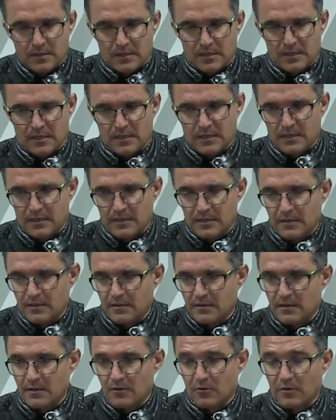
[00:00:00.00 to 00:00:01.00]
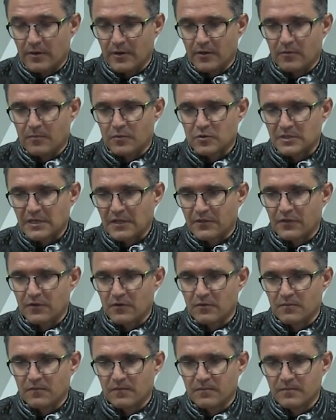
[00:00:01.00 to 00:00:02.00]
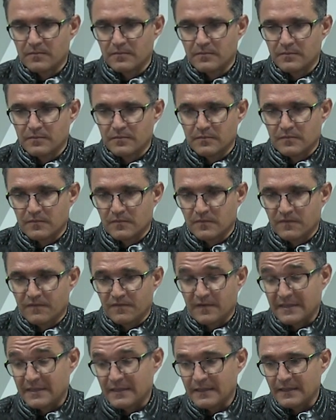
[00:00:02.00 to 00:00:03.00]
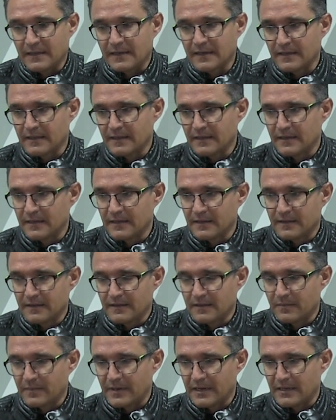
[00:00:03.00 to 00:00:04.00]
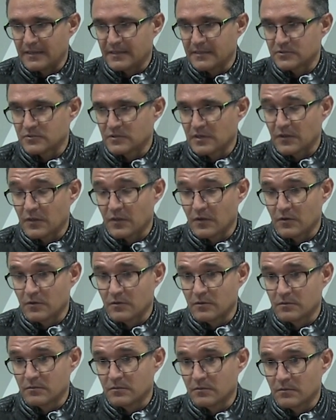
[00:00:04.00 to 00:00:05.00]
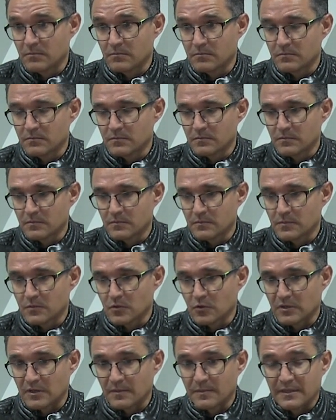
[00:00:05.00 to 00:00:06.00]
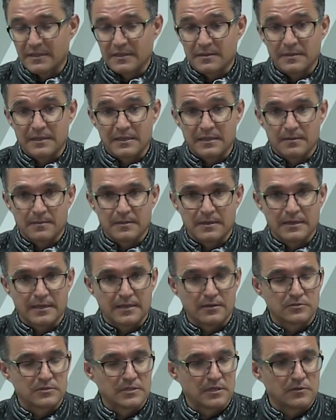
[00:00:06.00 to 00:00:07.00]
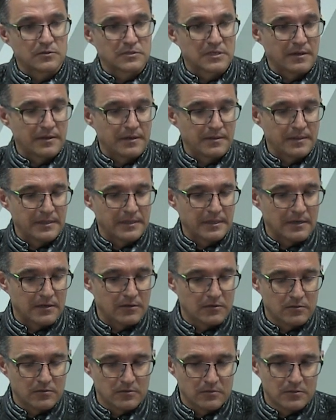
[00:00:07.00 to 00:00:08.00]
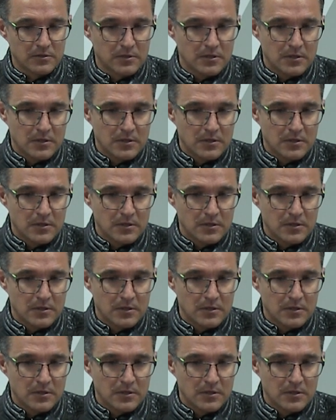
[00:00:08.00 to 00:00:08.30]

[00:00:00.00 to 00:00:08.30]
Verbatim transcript: Eh, y luego ha venido pues, la acción fatídica del penalti, que es una acción totalmente evitable, que nos teníamos que haber evitado.